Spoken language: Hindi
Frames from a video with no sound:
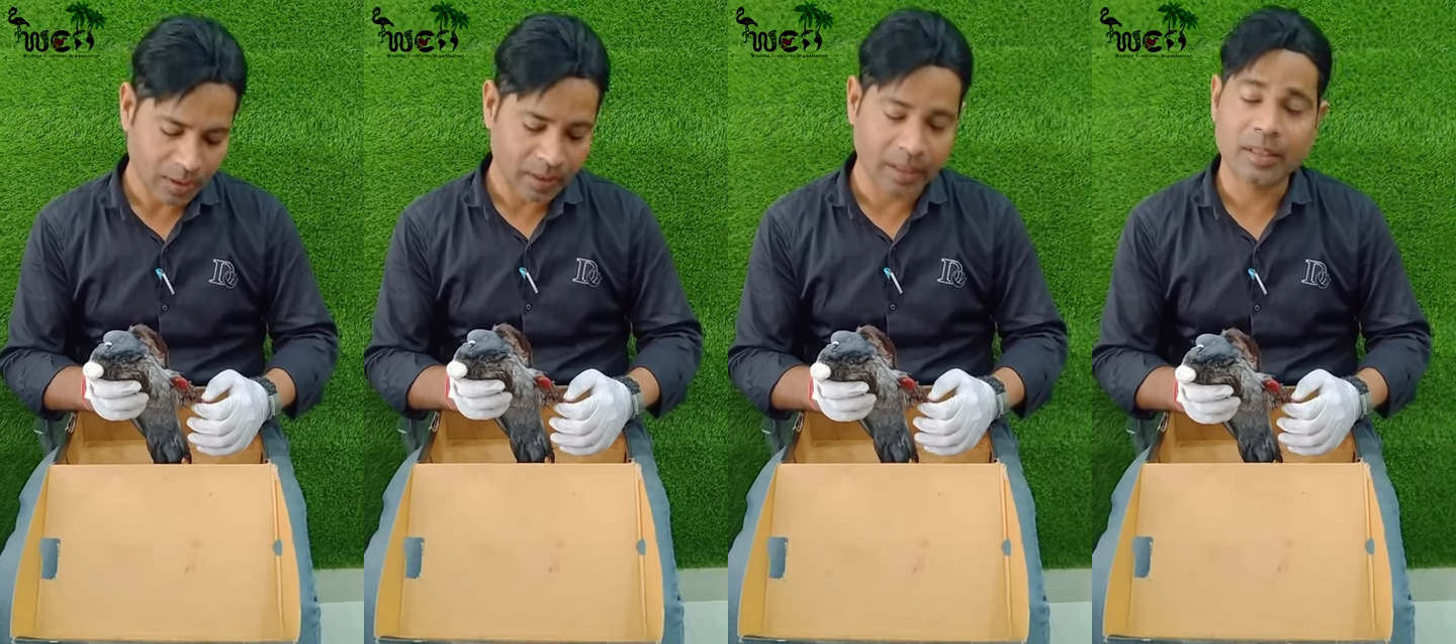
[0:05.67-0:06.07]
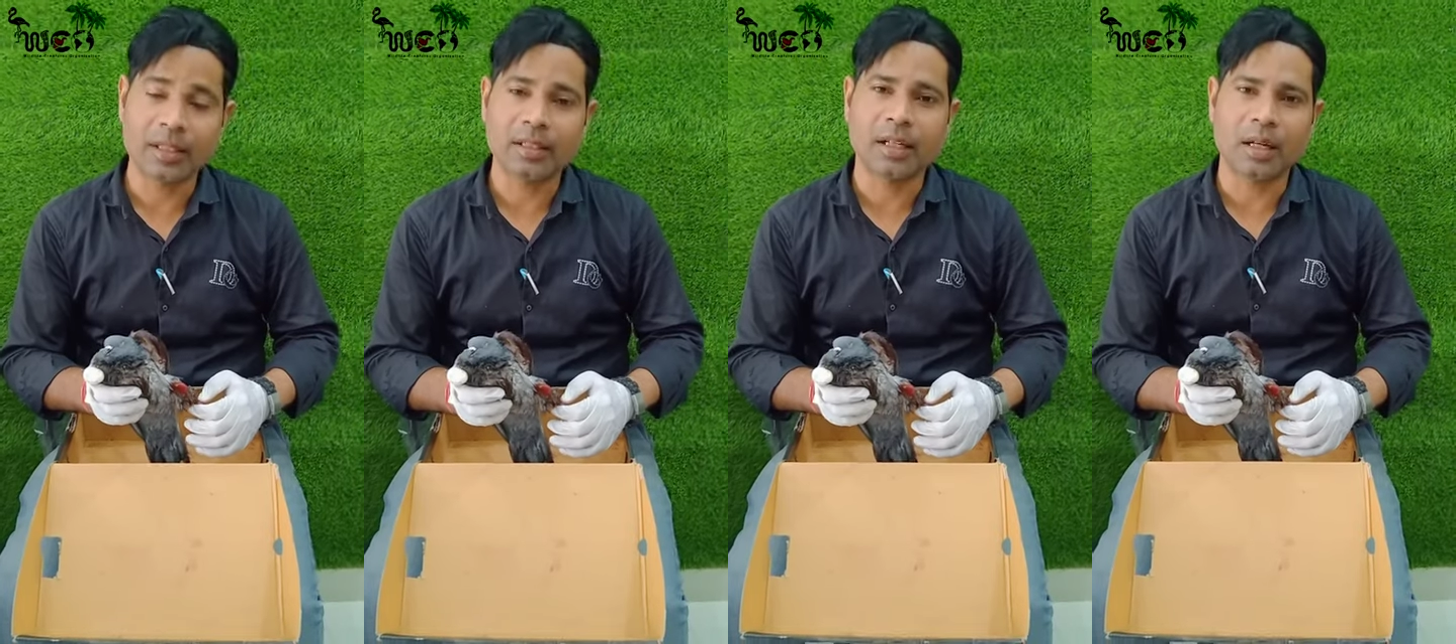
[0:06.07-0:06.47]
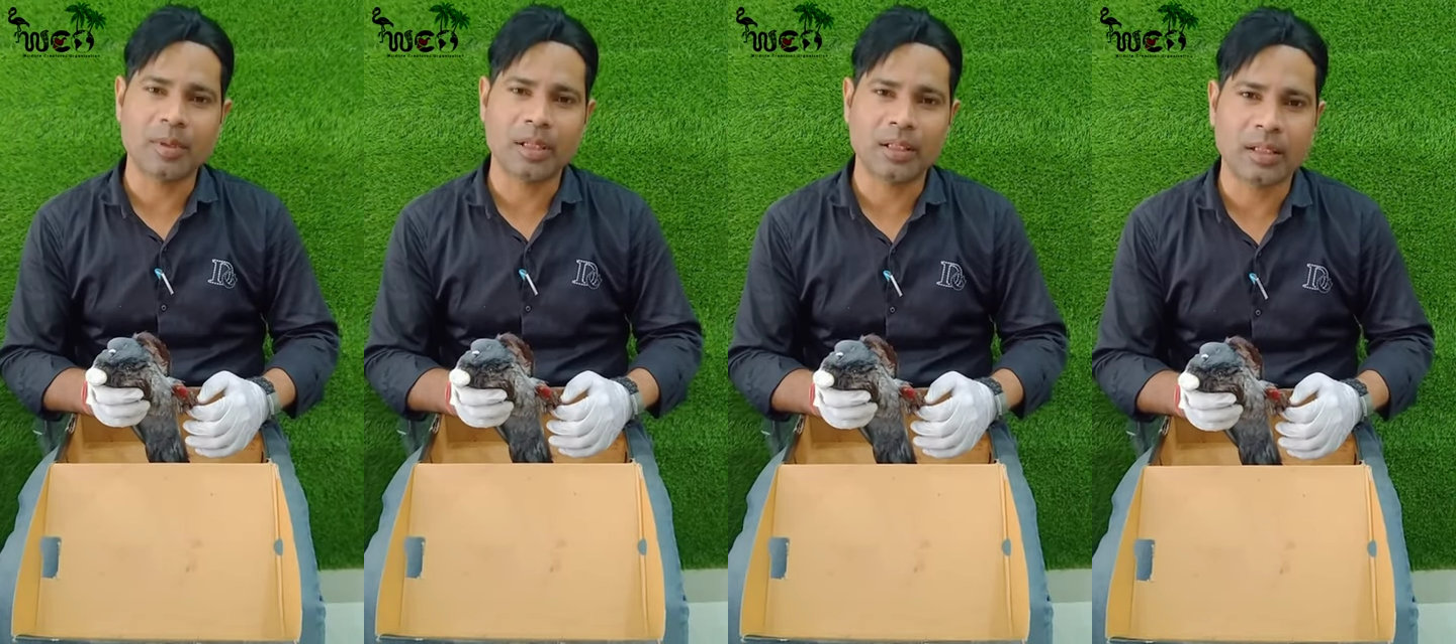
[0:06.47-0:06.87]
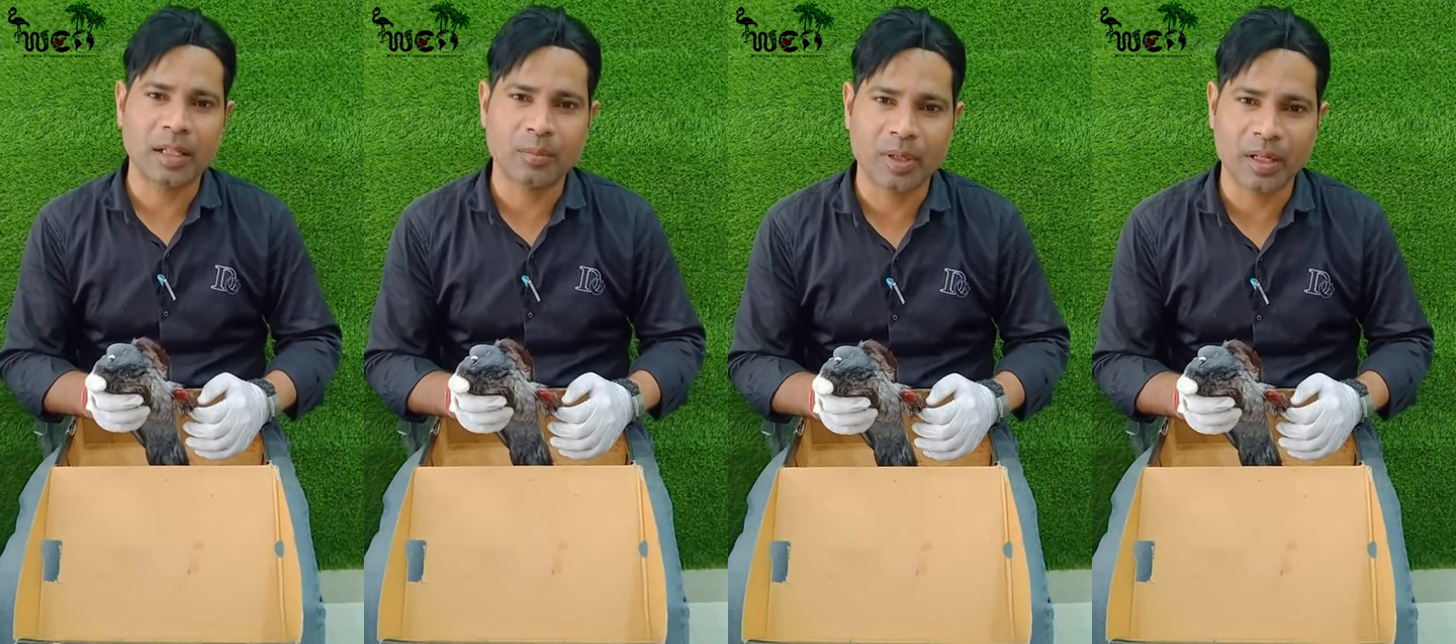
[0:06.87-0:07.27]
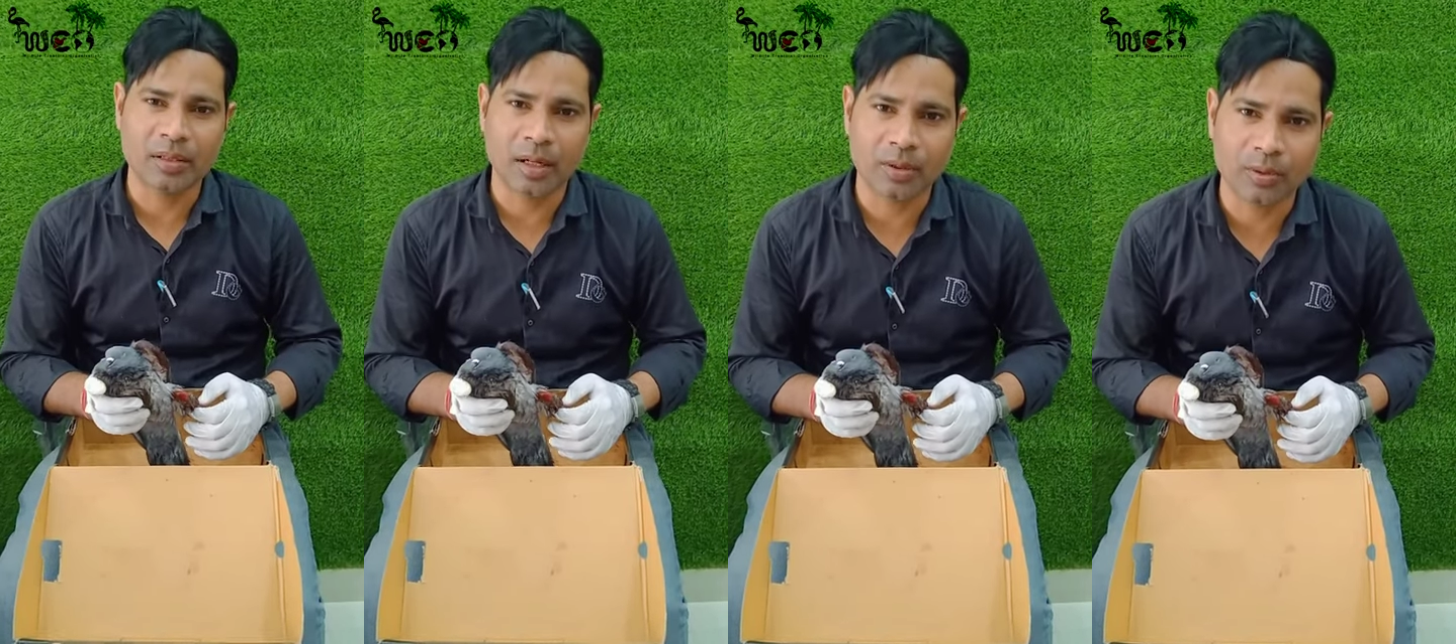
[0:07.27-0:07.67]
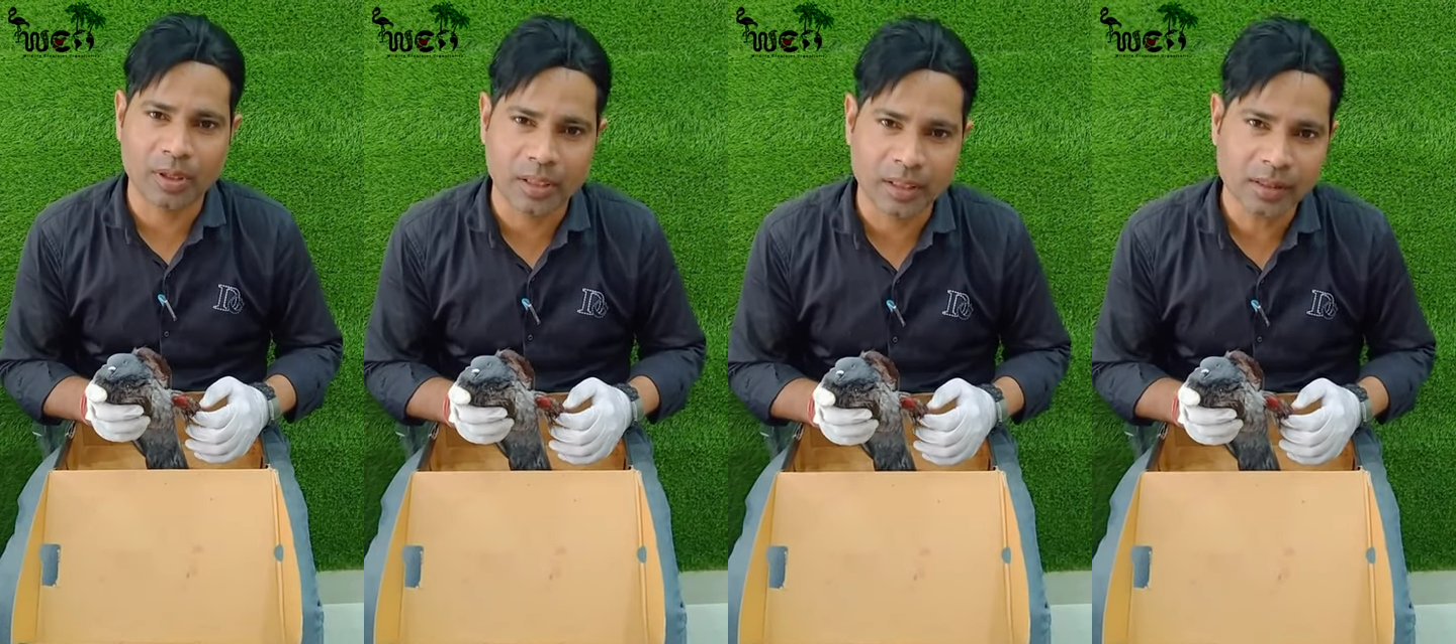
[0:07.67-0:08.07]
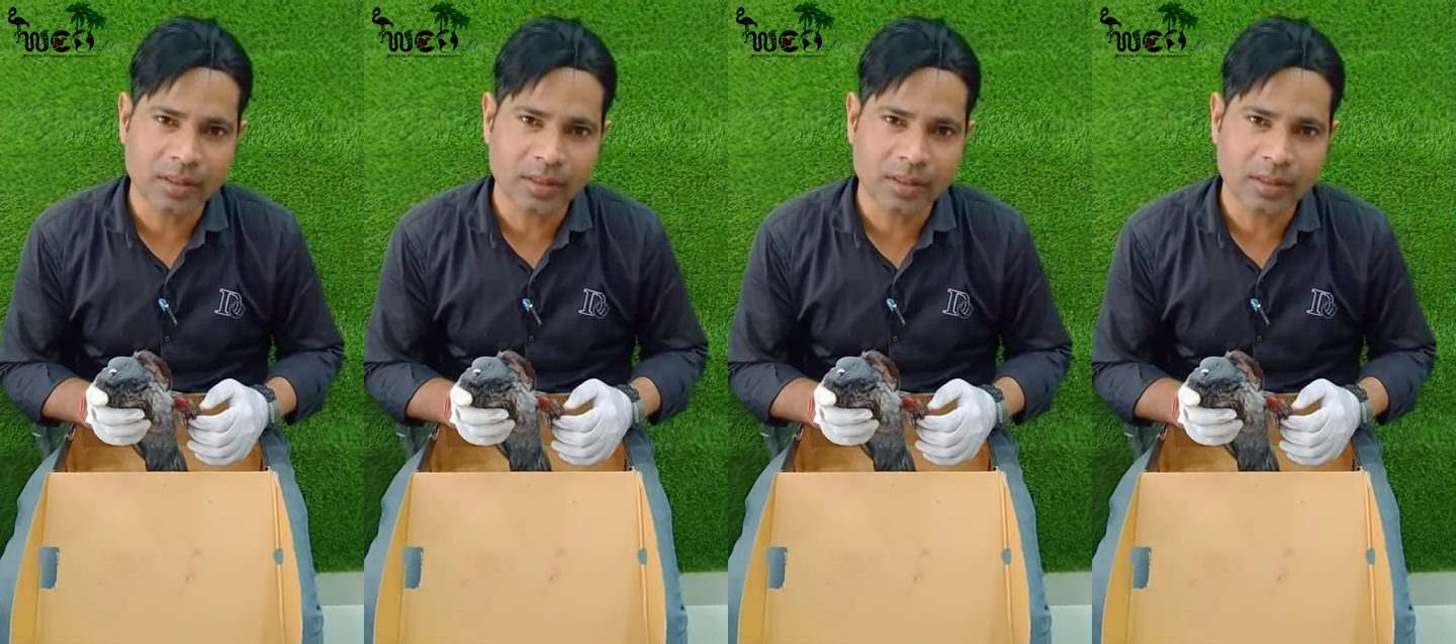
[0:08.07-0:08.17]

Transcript: कि जैसे आप जानते हैं गर्मियाँ स्टार्ट हो गई है